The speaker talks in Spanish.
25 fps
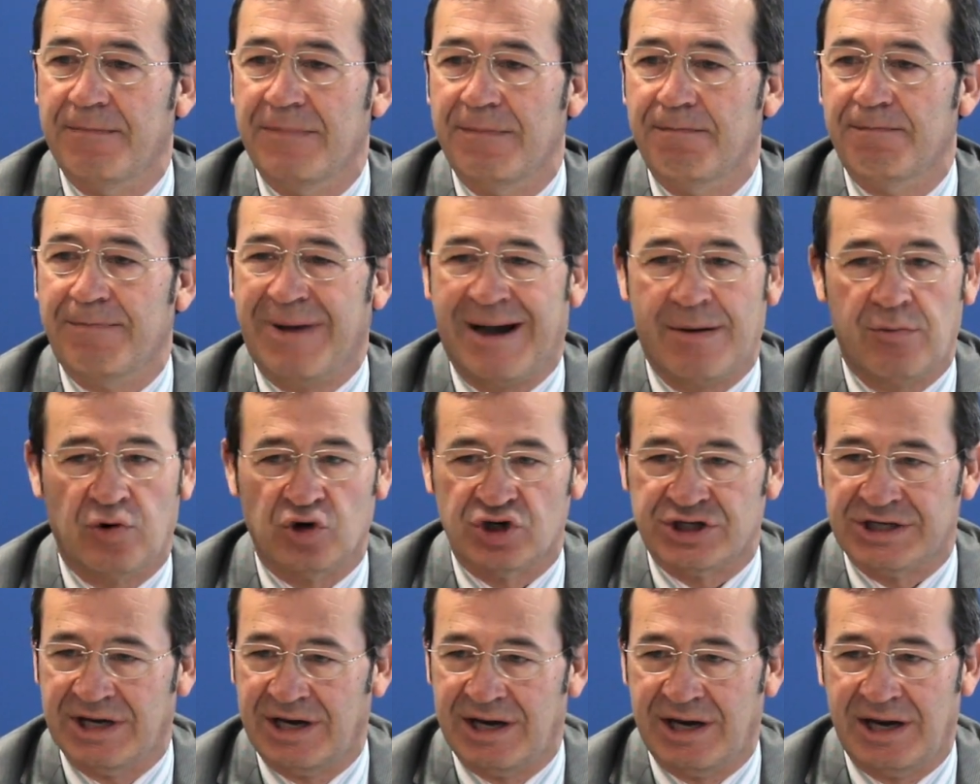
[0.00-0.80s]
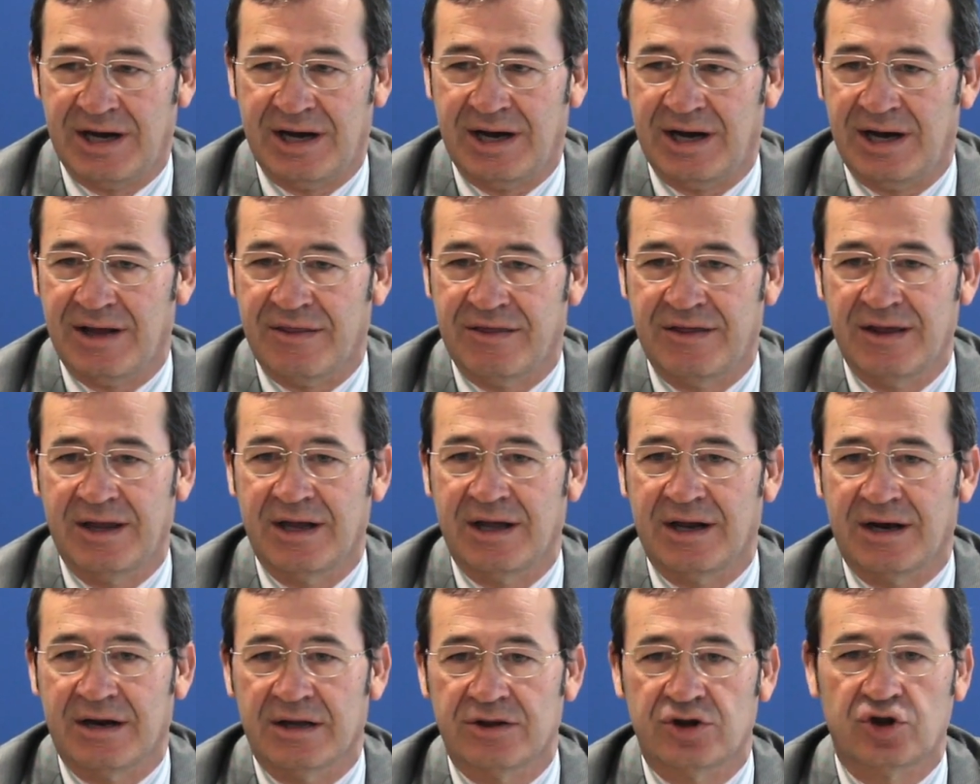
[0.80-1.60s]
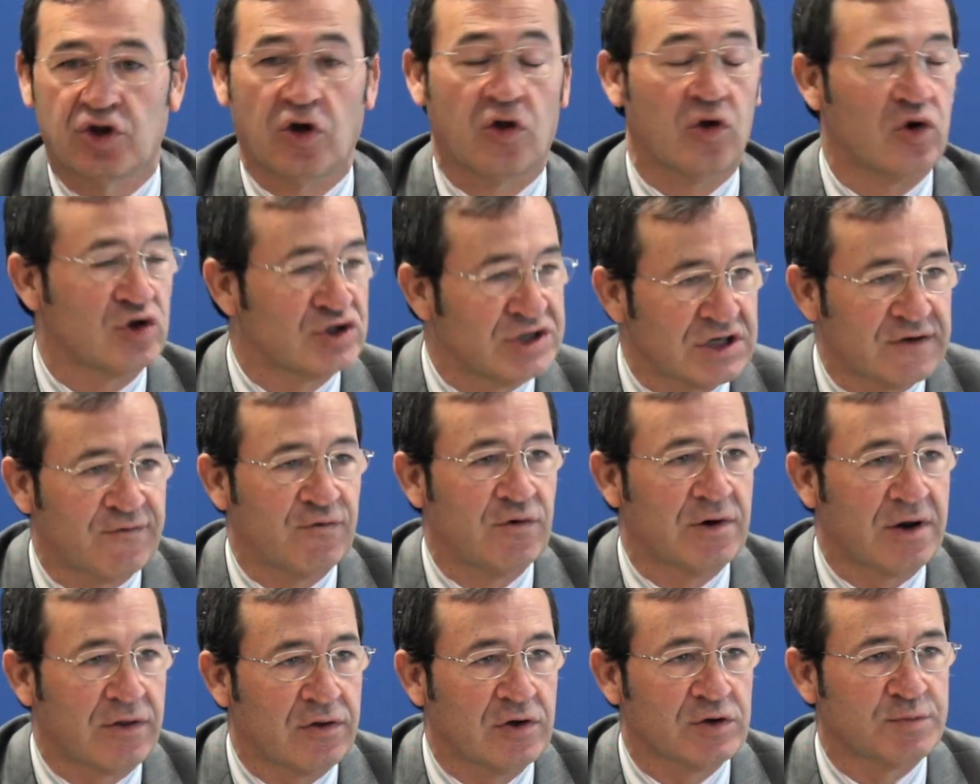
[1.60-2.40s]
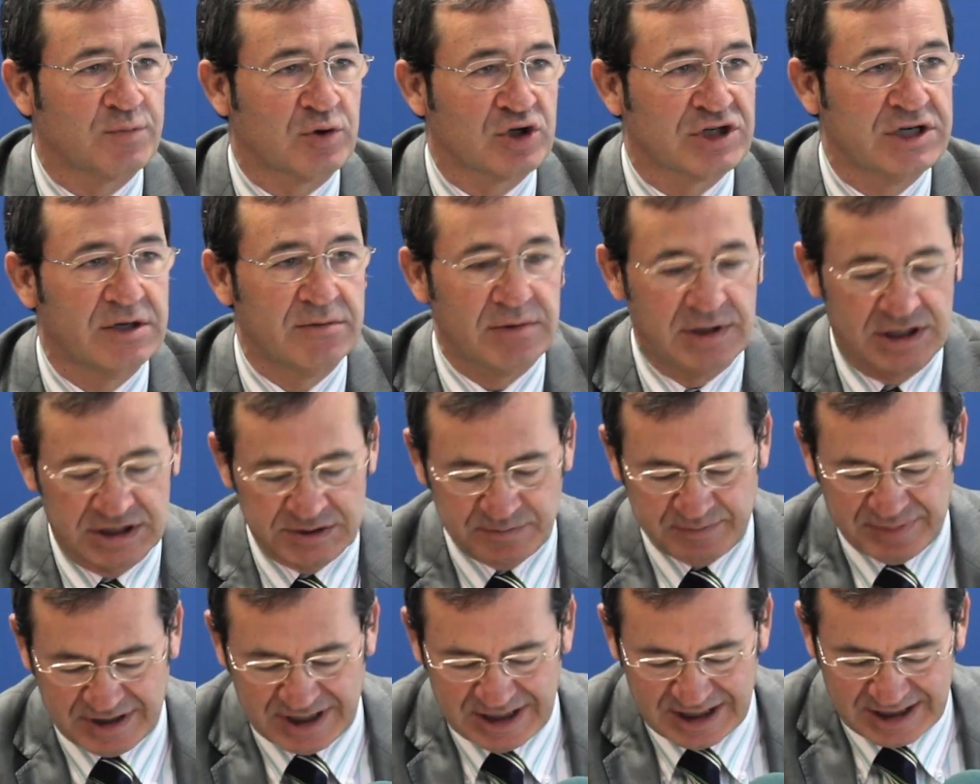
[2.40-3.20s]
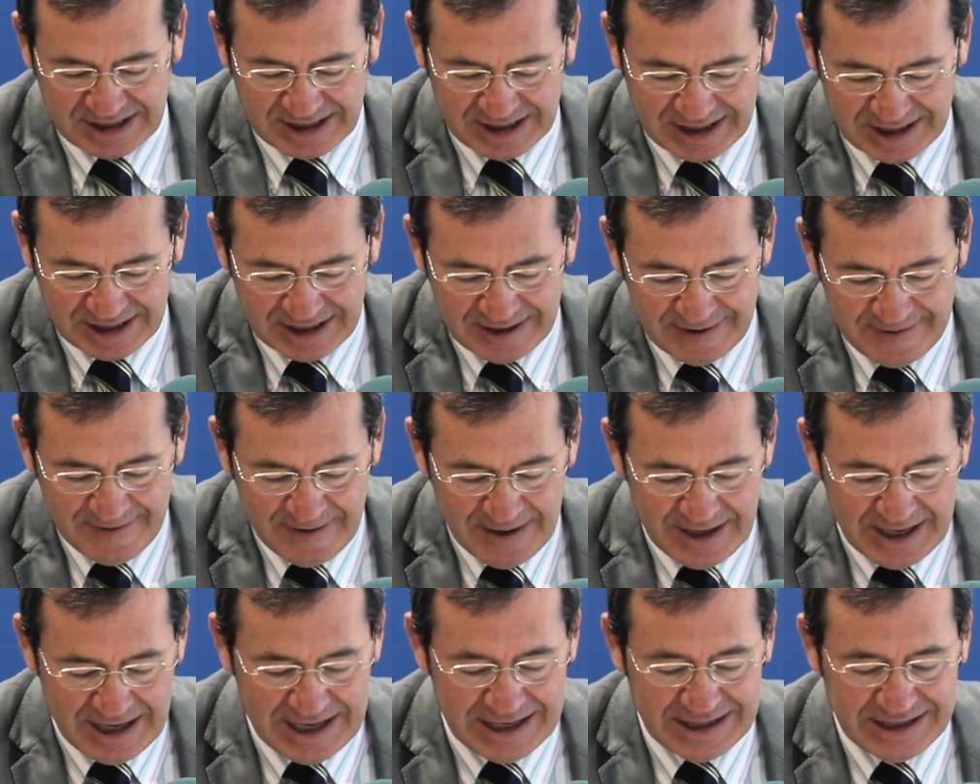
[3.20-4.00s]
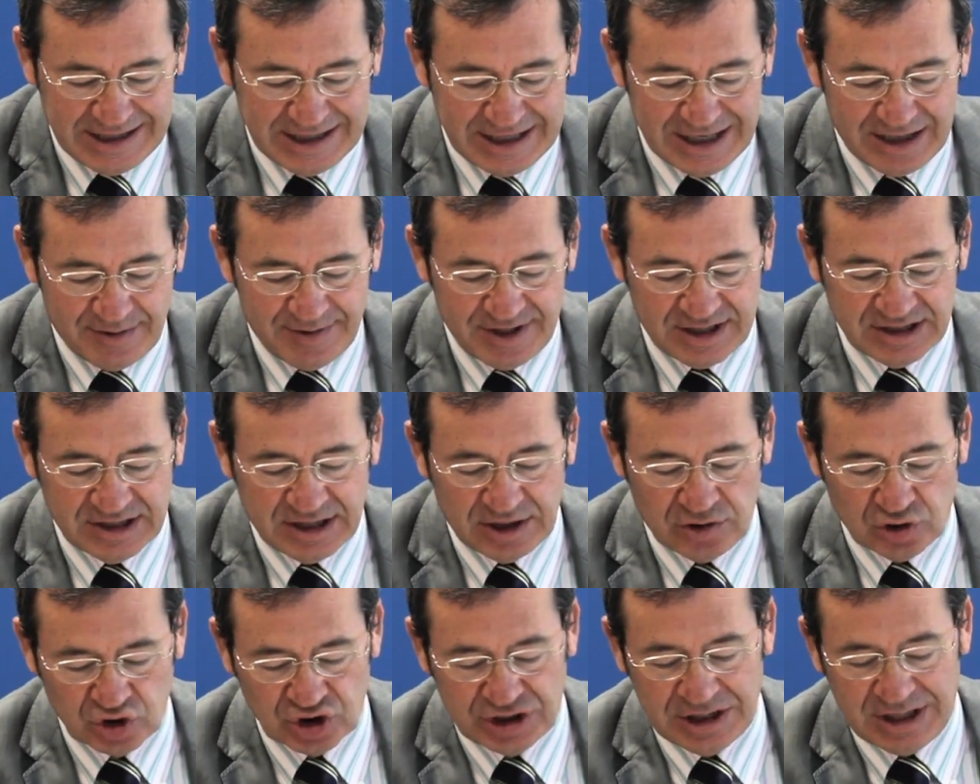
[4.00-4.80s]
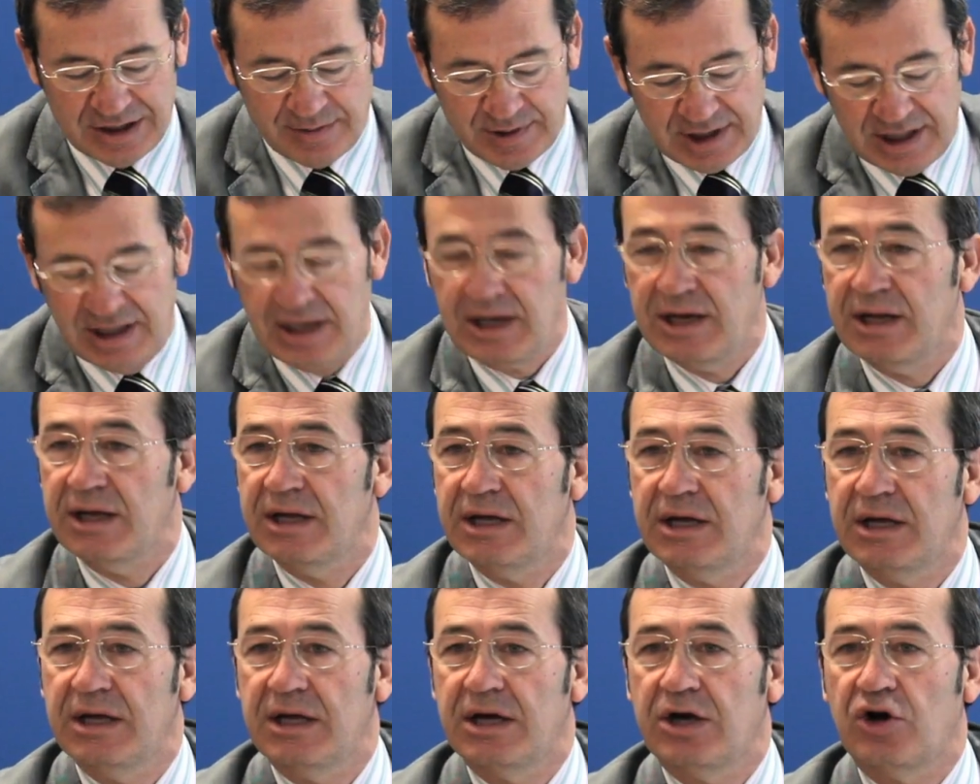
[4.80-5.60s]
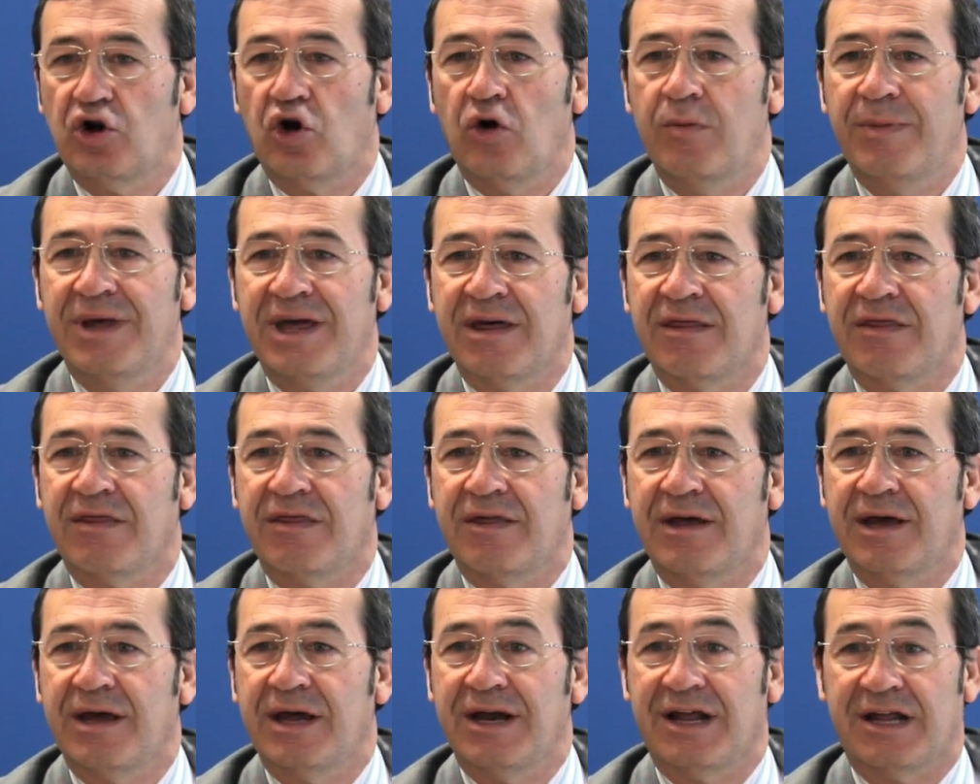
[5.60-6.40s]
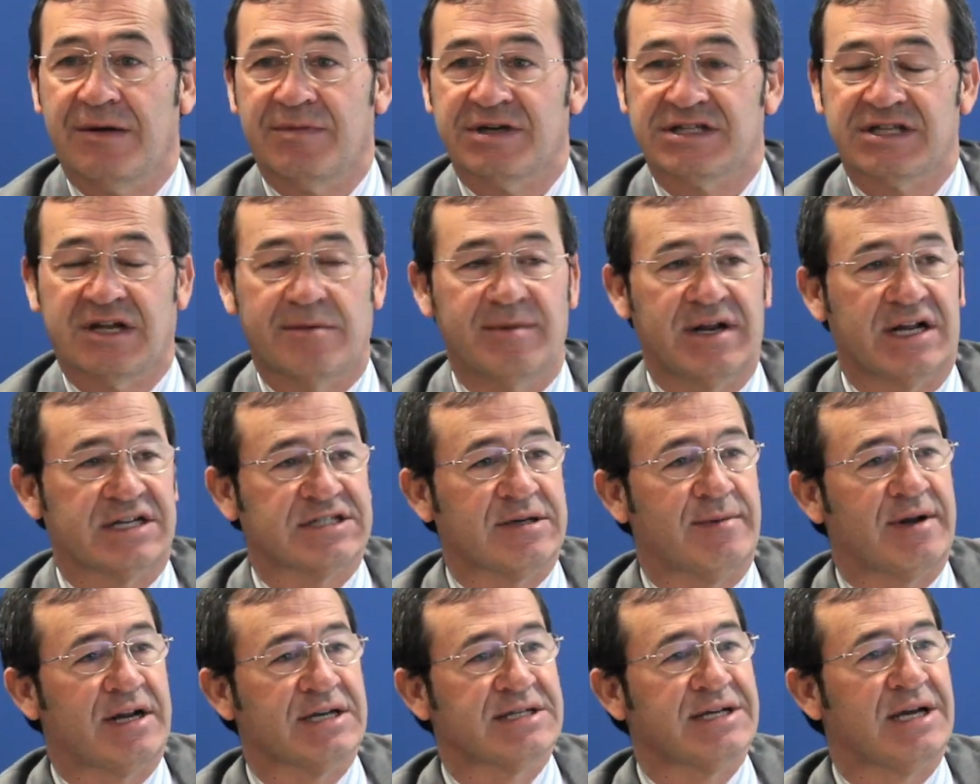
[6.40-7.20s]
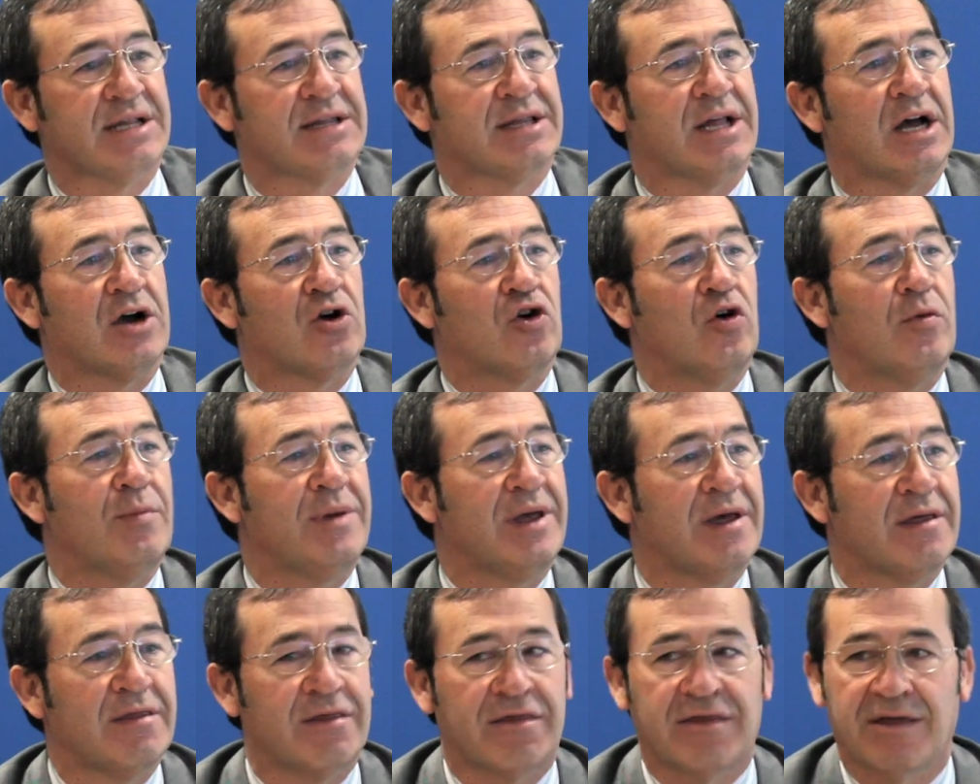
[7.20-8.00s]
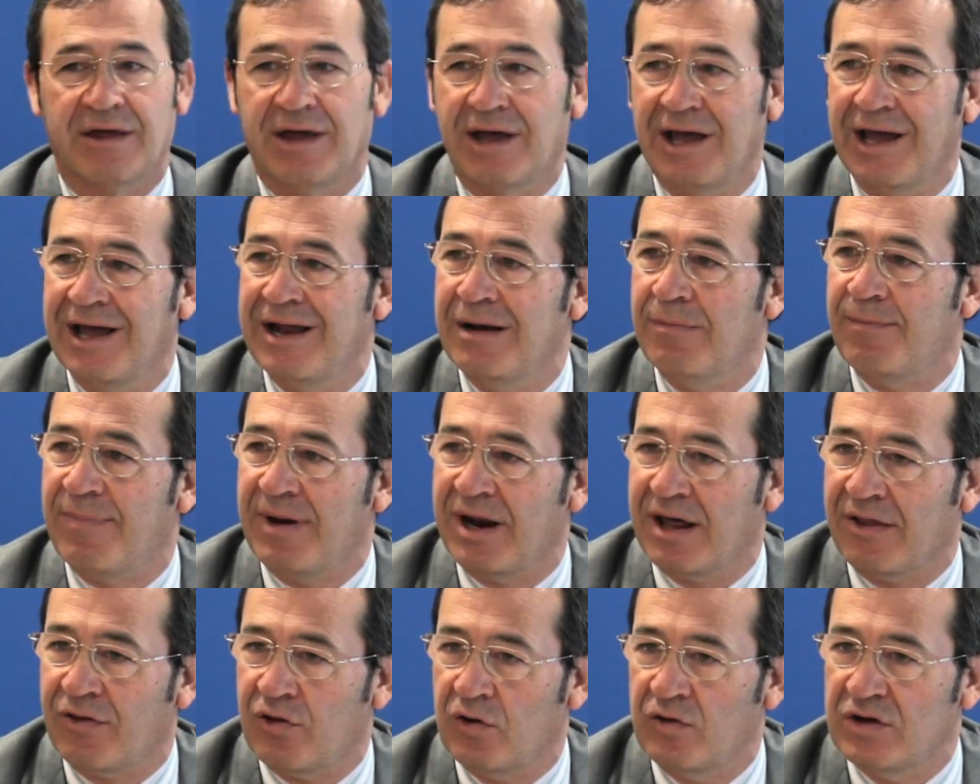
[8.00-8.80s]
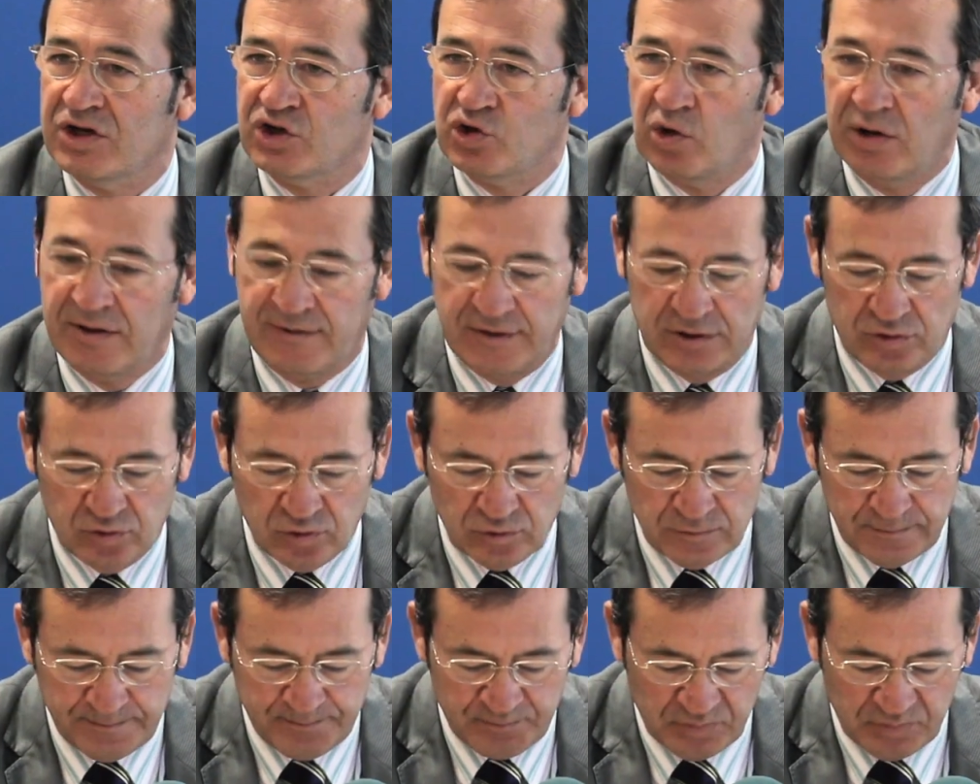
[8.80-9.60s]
vamos a hacer todos los esfuerzos posibles para que el día 22 de abril comience, nada más terminar Semana Santa, comience el plazo de solicitud